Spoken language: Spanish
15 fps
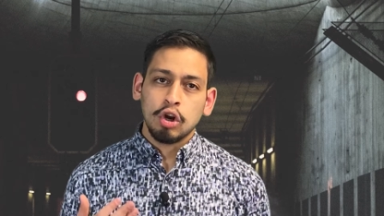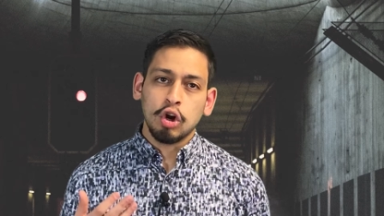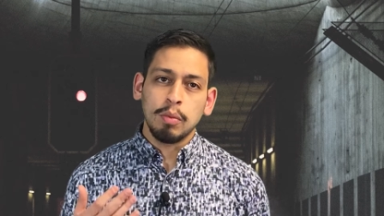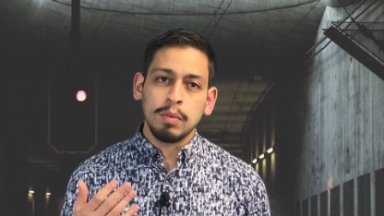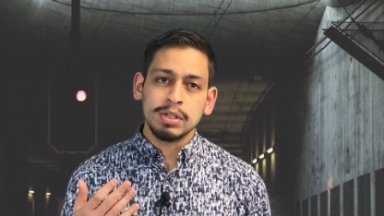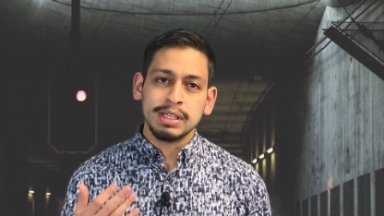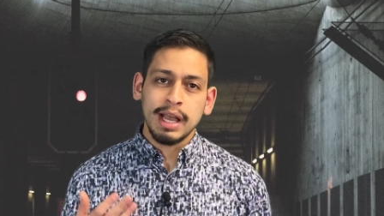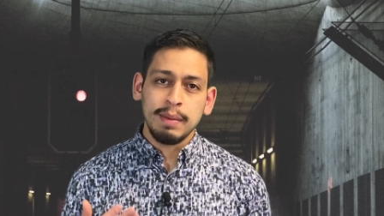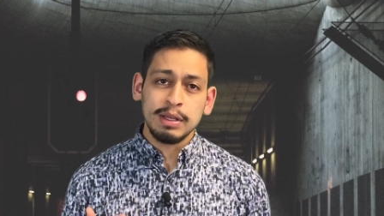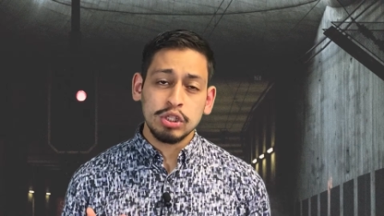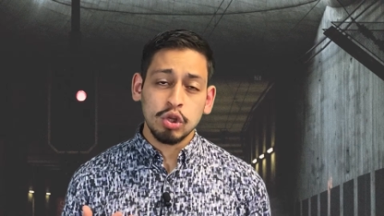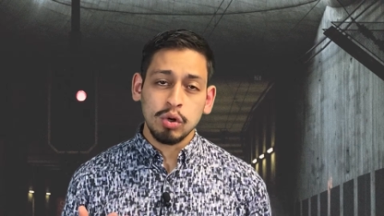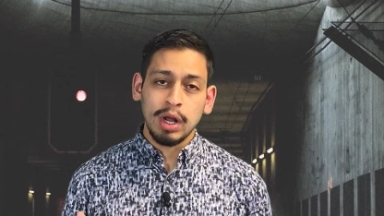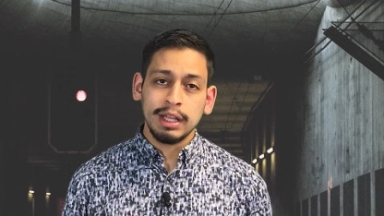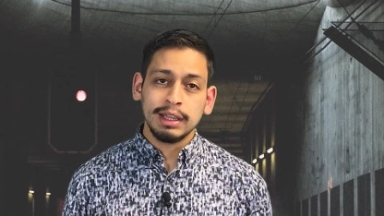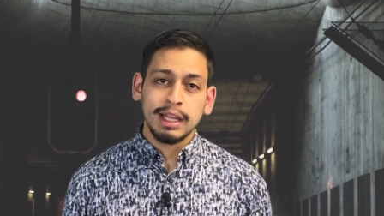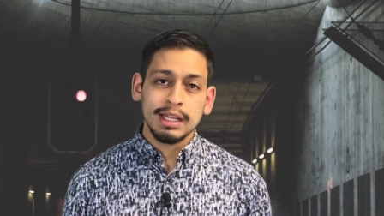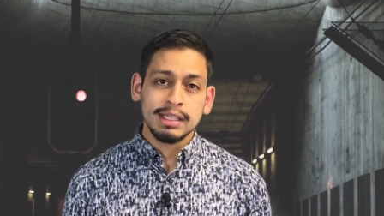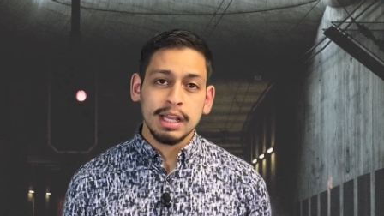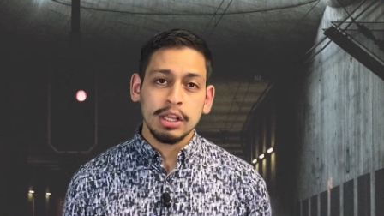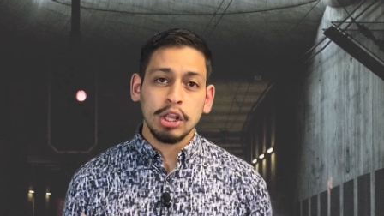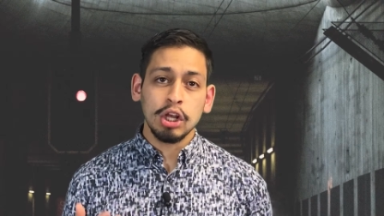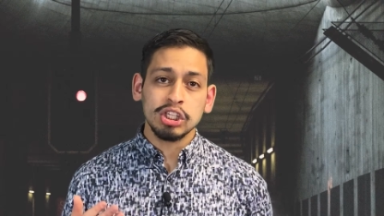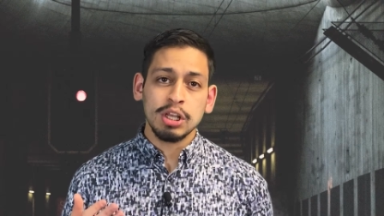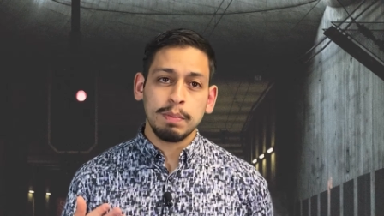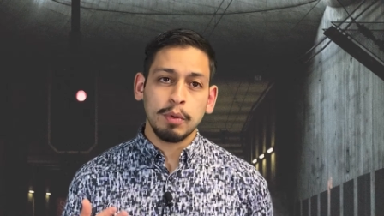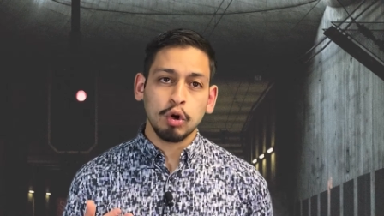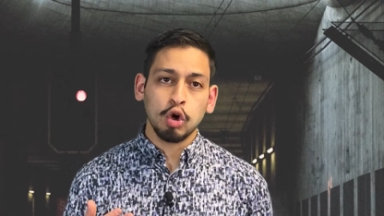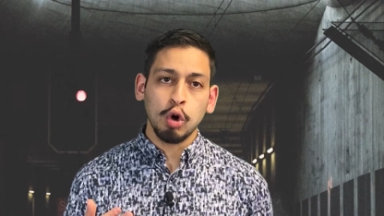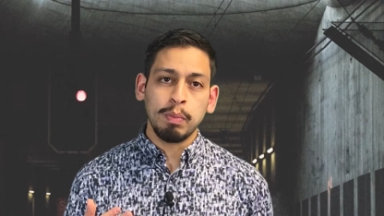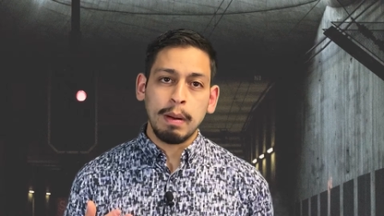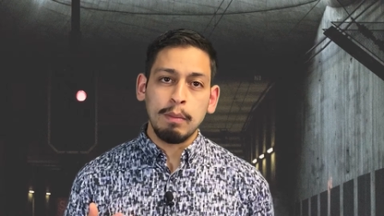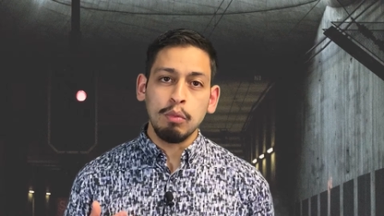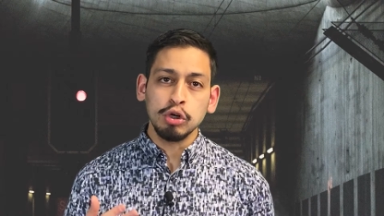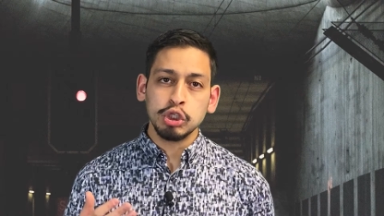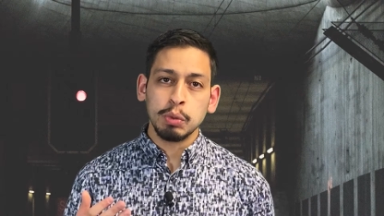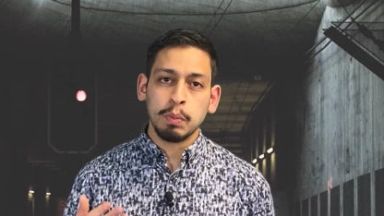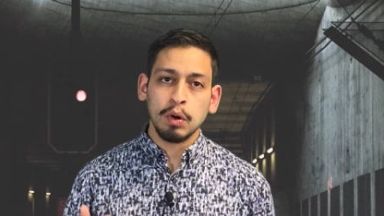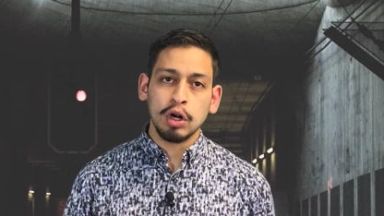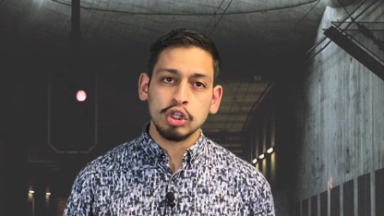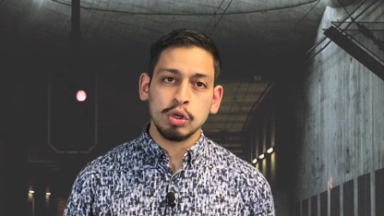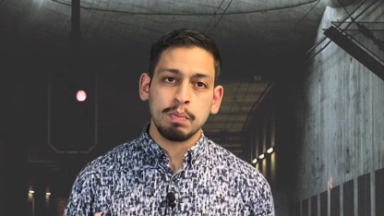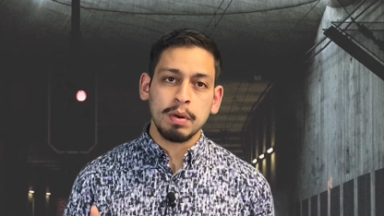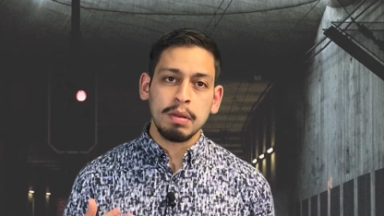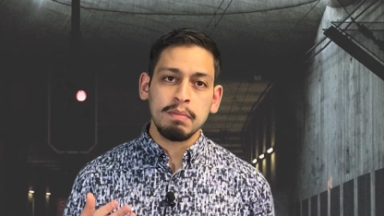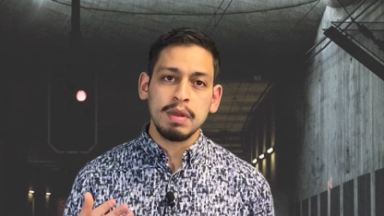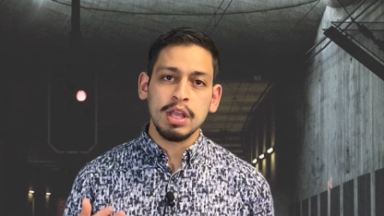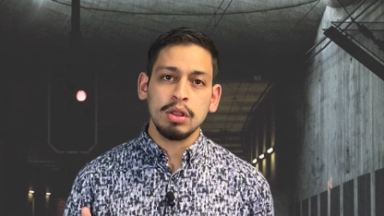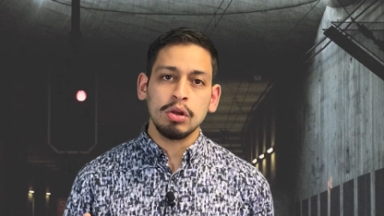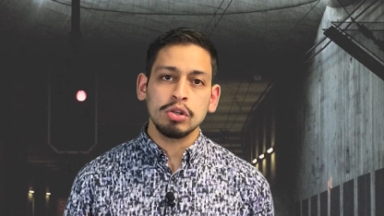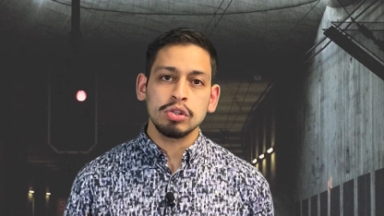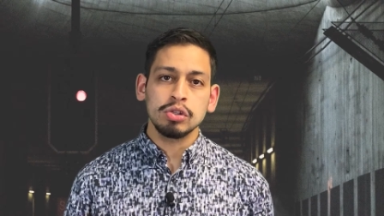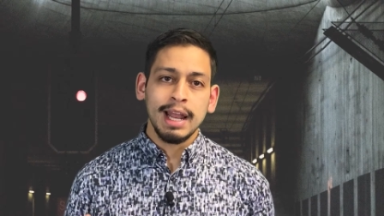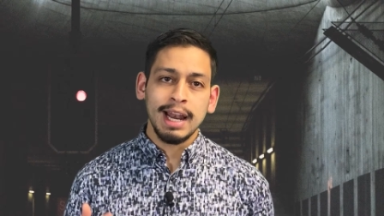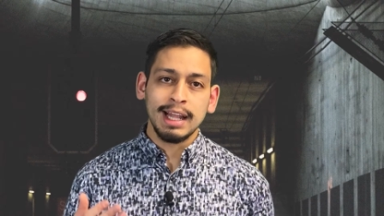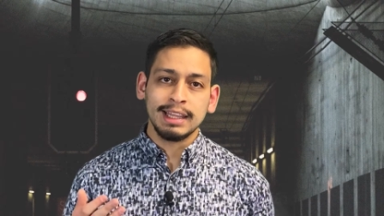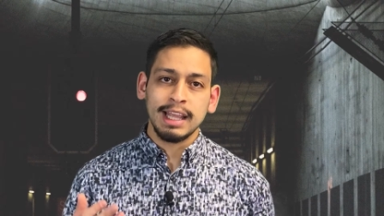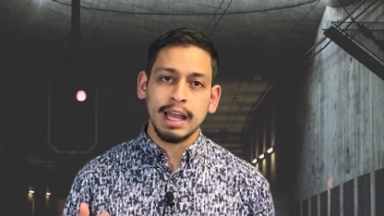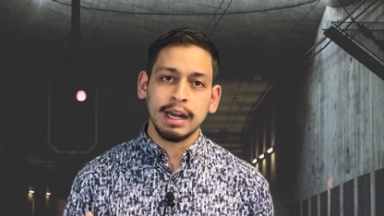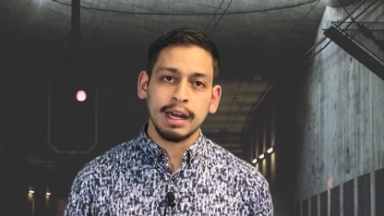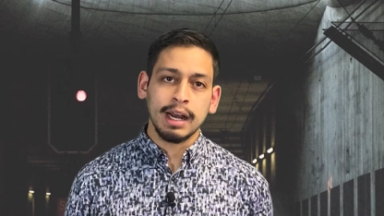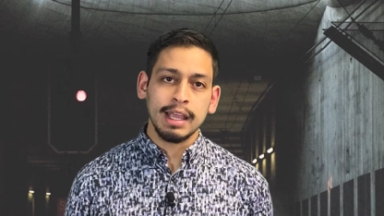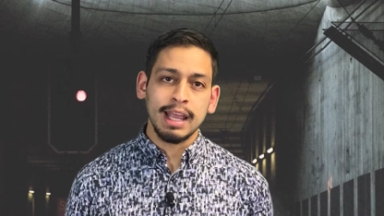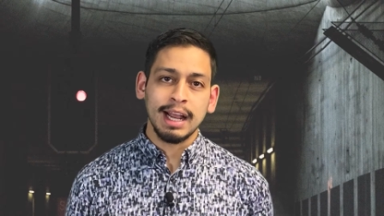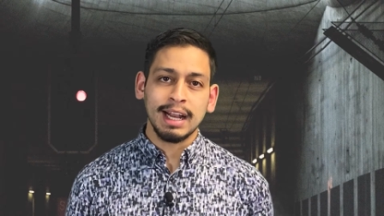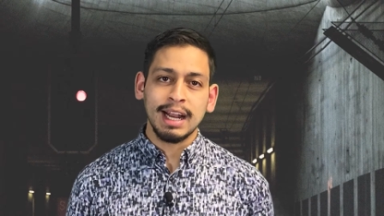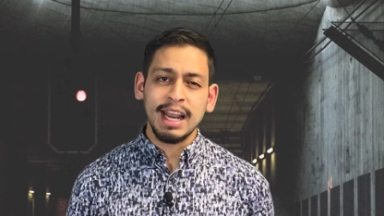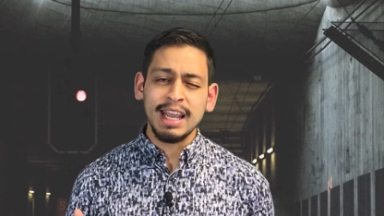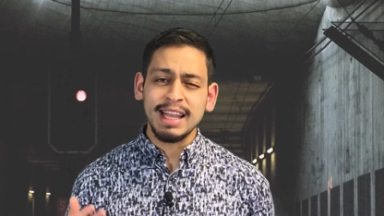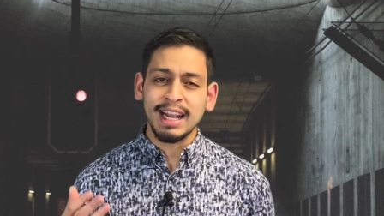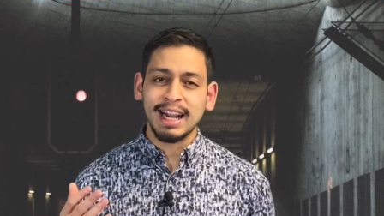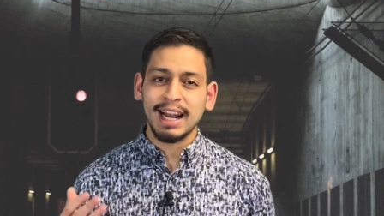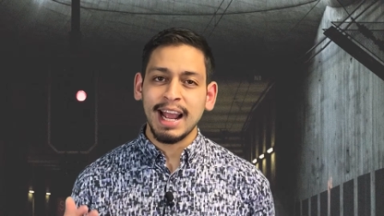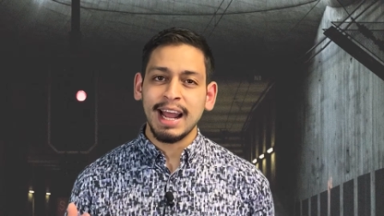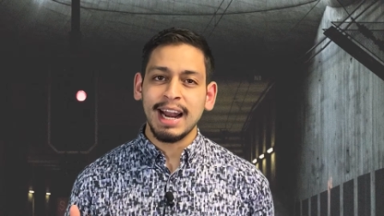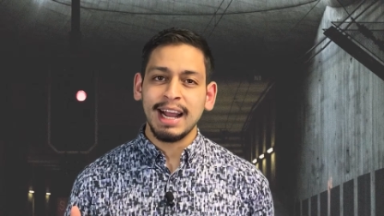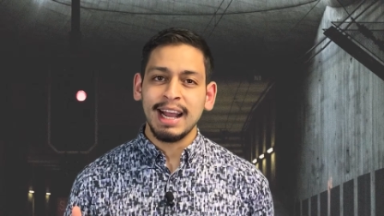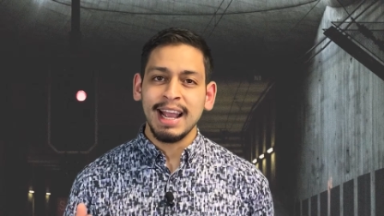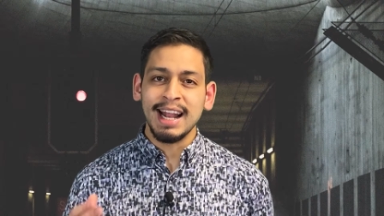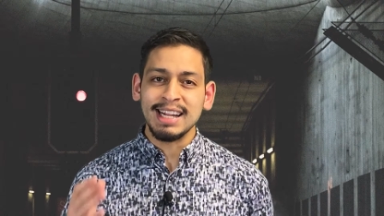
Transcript: Como se ha visto antes, Dios se preocupa mucho por los oprimidos en la tierra y aquí declara,